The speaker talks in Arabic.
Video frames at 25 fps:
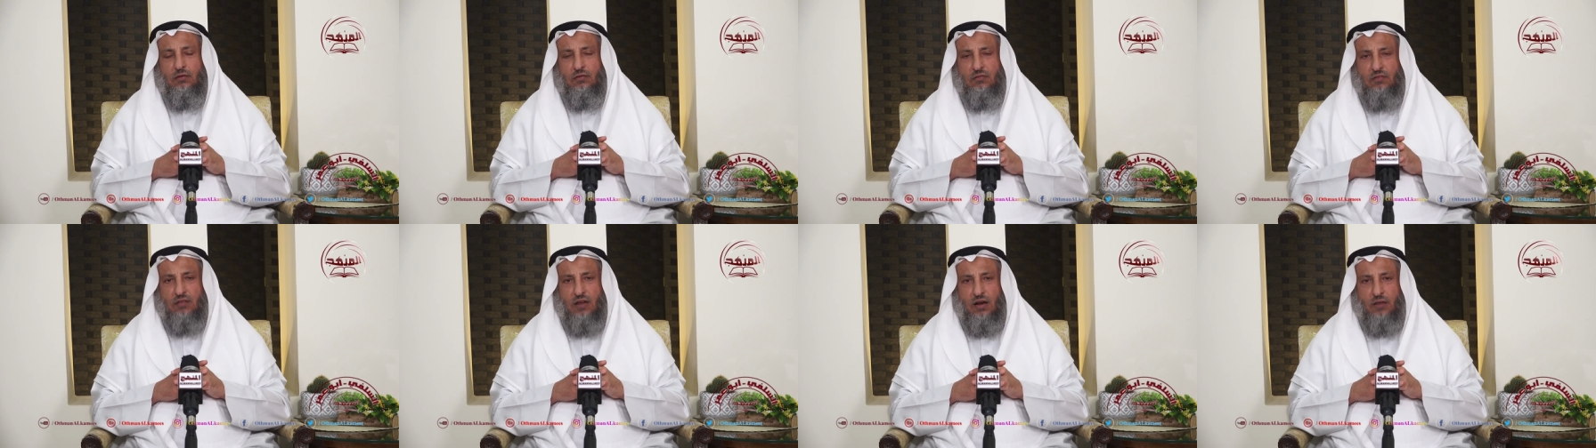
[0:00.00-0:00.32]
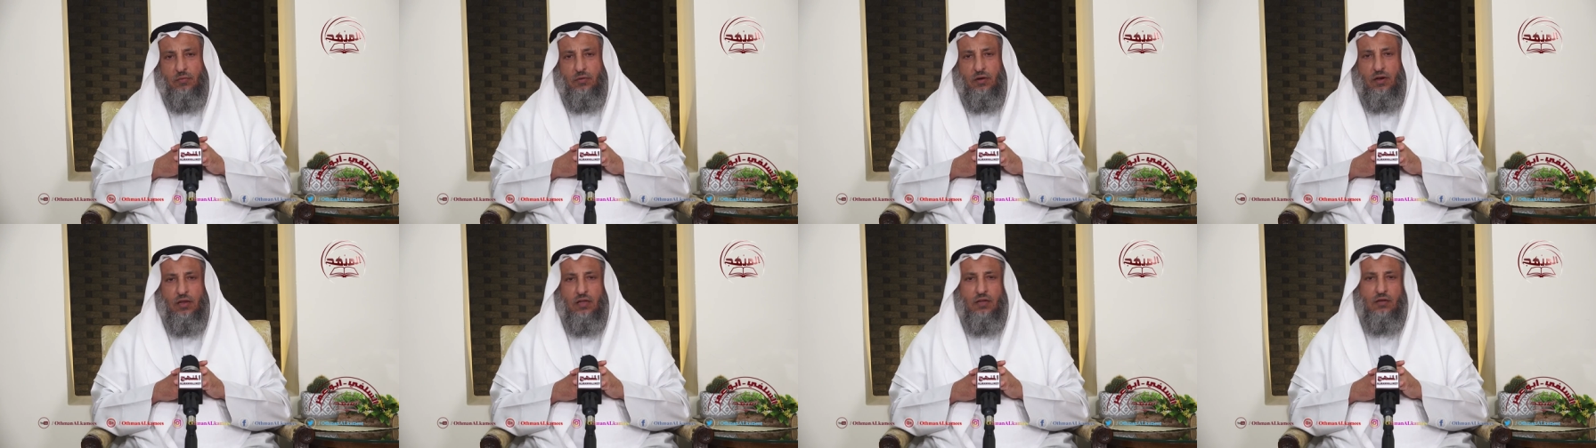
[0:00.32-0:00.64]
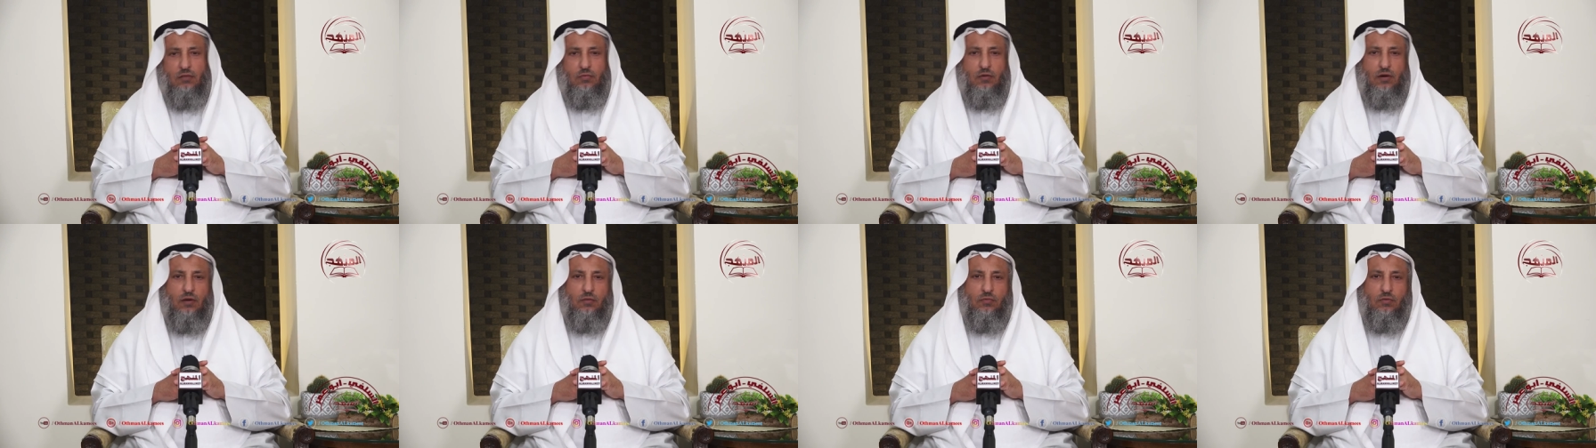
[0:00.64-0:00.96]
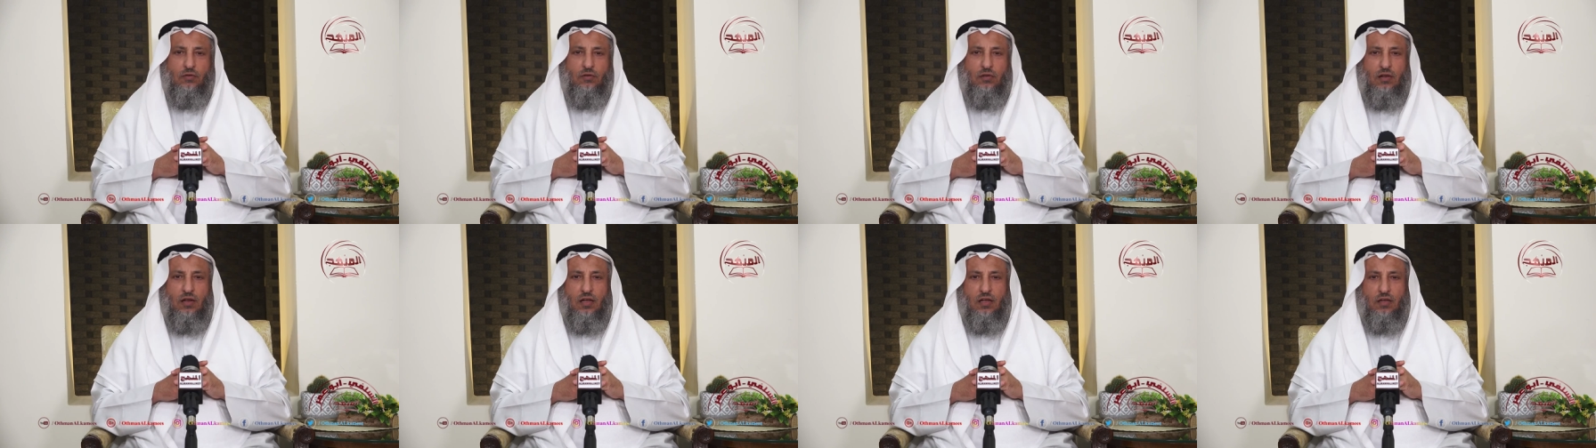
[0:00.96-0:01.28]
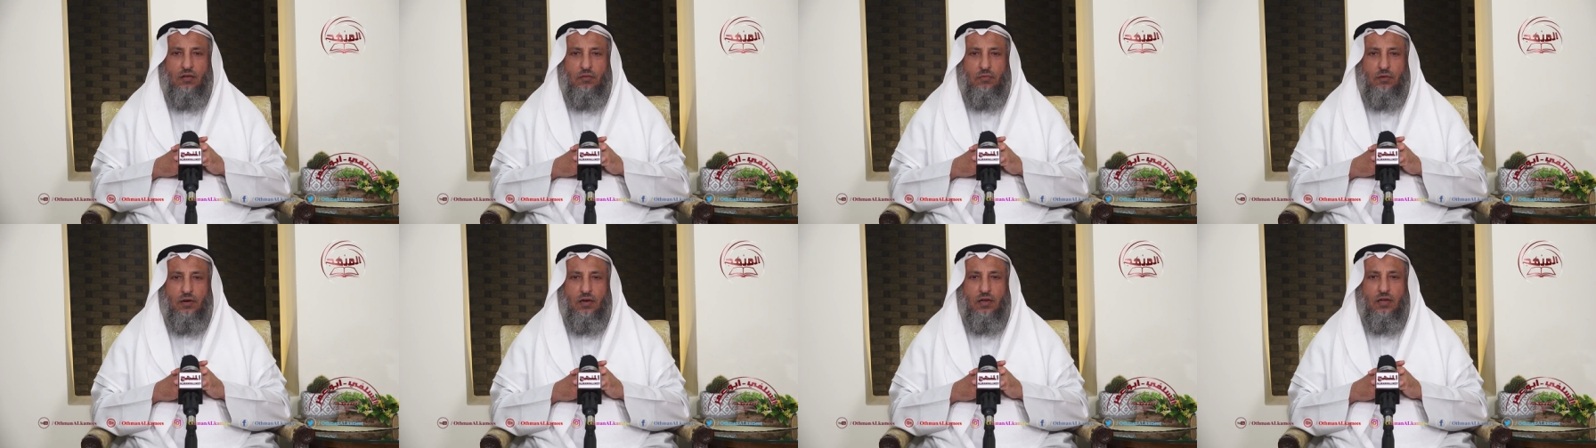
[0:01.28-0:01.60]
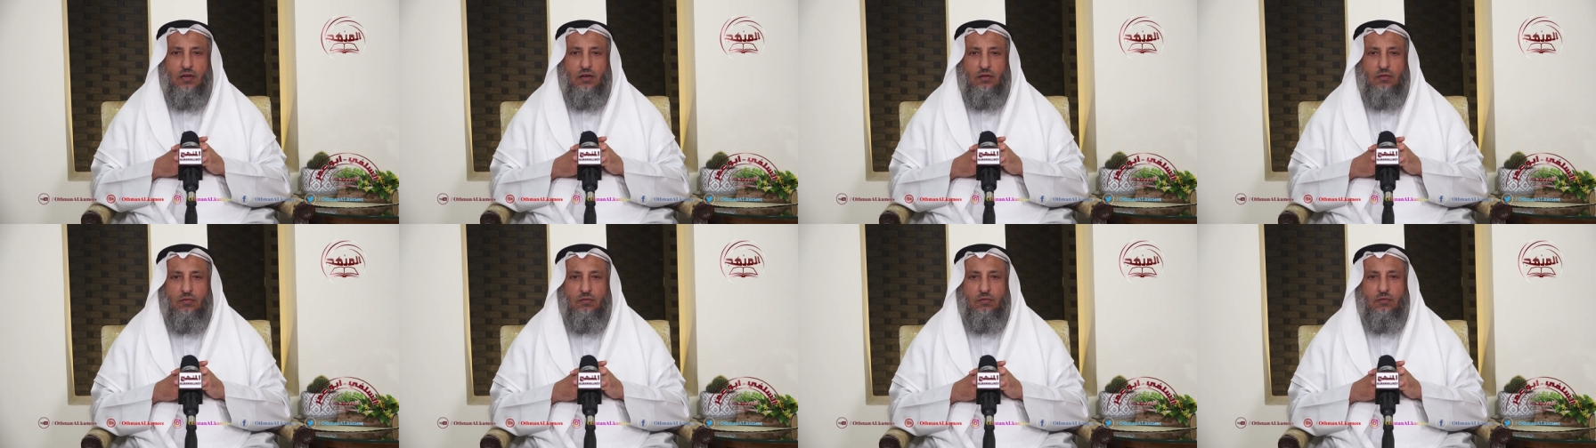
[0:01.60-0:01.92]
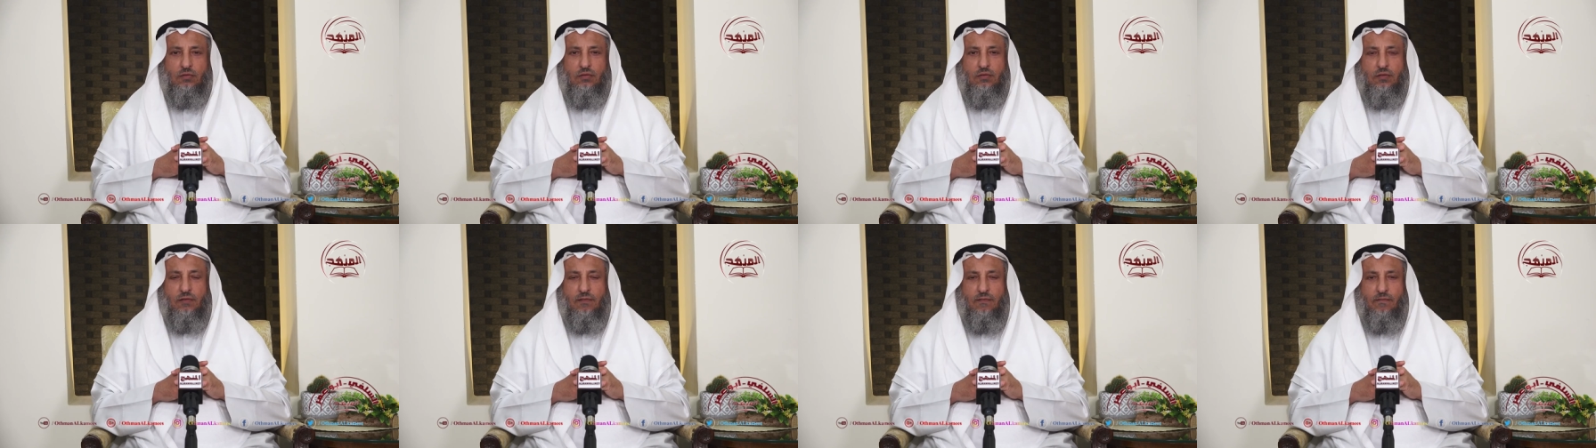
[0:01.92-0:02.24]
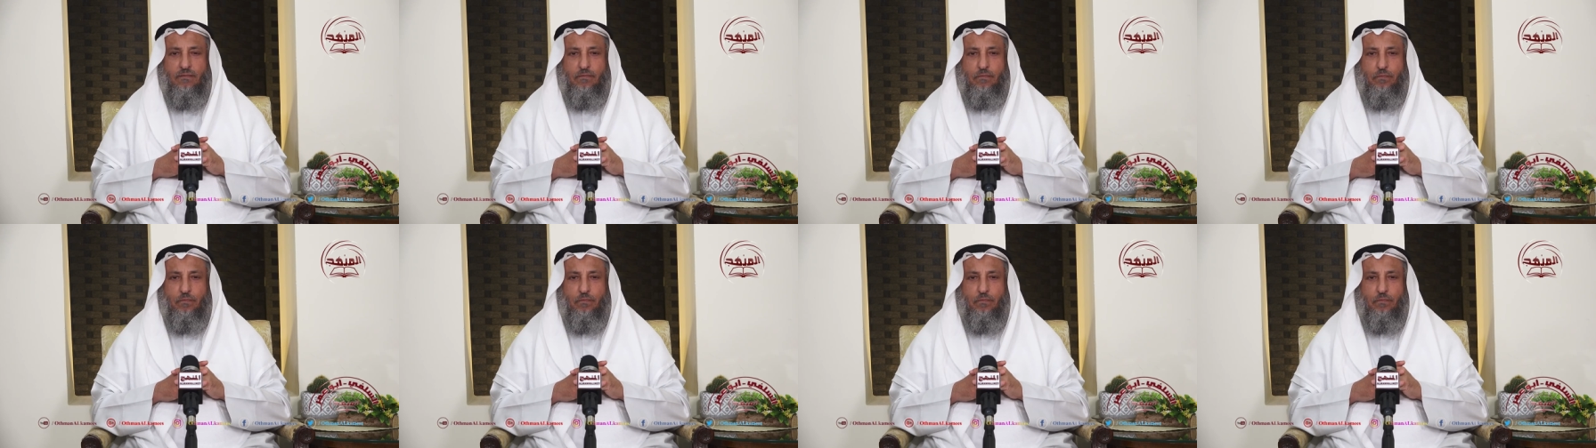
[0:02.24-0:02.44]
السلام عليكم ورحمه الله وبركاته